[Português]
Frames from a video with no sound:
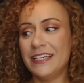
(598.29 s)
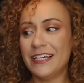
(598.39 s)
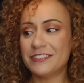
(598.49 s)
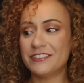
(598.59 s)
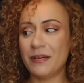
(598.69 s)
E
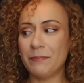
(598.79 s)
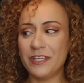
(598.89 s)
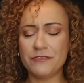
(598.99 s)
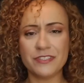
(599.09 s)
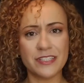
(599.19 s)
é
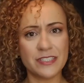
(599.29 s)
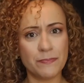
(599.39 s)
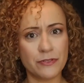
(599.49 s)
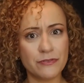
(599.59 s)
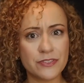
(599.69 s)
também de você se
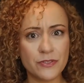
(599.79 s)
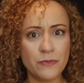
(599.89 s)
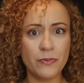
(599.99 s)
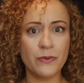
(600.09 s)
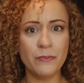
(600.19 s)
produzir
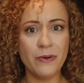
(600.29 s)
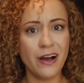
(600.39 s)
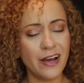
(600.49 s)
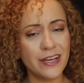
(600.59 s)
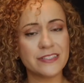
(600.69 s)
um pouco
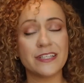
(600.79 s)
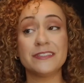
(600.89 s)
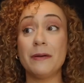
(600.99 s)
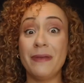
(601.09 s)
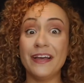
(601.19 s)
mais,
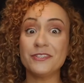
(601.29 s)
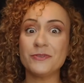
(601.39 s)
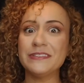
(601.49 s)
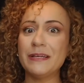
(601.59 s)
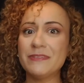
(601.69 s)
ainda mais
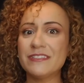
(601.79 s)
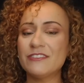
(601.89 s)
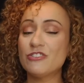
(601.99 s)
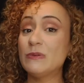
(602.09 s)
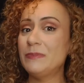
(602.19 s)
quando é
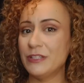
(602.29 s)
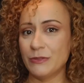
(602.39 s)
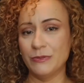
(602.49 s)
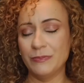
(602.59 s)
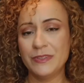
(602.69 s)
missa de
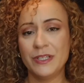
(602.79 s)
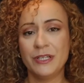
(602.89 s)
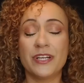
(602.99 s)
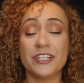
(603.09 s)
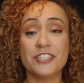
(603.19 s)
domingo,
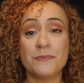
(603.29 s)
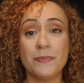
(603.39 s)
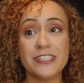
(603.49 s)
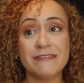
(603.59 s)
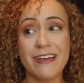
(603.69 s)
porque a gente
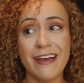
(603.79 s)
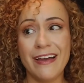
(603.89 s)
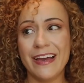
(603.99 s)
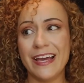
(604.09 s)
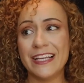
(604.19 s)
pode
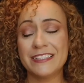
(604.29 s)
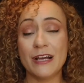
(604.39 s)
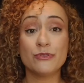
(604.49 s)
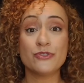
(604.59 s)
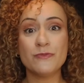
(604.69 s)
até eh, se
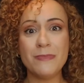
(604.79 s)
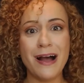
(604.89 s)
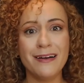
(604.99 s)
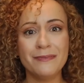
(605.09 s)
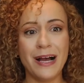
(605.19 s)

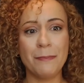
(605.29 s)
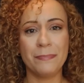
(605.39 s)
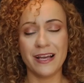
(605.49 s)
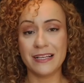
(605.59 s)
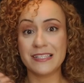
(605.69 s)
acostumar a
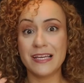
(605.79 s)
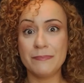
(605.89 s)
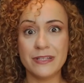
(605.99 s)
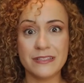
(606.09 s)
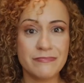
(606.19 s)
pegar
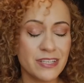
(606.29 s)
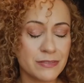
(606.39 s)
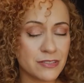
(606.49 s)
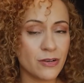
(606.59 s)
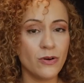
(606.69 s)
sempre as
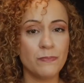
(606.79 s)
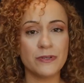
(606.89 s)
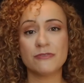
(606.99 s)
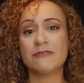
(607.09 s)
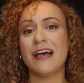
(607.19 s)
mesmas
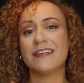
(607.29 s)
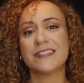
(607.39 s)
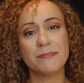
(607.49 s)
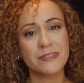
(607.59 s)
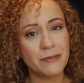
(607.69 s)
roupas, usar
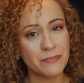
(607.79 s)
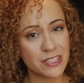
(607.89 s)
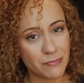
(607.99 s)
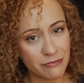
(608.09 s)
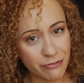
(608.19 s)
sempre da
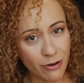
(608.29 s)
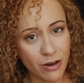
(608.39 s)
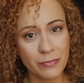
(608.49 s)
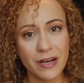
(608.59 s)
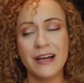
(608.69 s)
mesma
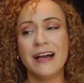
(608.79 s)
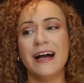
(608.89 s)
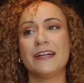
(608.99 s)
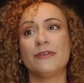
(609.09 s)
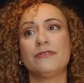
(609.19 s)
forma,
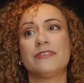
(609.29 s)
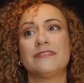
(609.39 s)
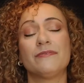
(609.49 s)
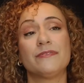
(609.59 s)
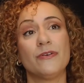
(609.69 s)
aquilo que
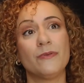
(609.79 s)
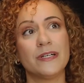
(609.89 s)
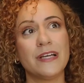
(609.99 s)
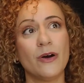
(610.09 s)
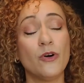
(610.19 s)
tá no teu
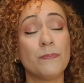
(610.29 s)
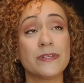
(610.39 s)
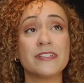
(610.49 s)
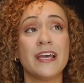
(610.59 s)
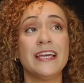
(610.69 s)

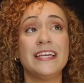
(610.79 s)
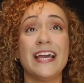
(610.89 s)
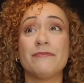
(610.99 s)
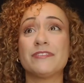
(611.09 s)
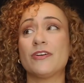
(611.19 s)
guarda-roupas,
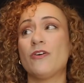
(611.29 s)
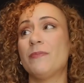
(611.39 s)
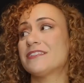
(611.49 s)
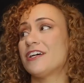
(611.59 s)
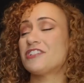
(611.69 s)
e aí você
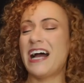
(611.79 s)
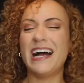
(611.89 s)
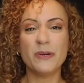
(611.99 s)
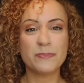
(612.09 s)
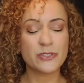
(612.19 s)
começa a achar
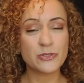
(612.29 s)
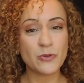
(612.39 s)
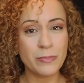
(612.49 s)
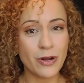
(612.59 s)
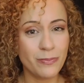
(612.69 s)
achar, ah, eu preciso
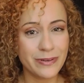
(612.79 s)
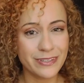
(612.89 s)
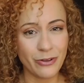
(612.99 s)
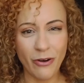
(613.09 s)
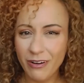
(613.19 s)
comprar
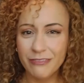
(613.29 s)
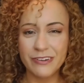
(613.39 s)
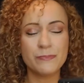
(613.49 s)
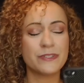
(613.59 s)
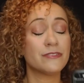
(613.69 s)
roupa
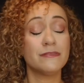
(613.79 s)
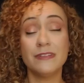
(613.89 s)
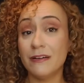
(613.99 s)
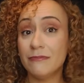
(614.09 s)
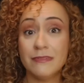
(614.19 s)
nova, eu preciso.
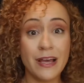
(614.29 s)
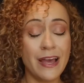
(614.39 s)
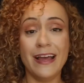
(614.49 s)
Não.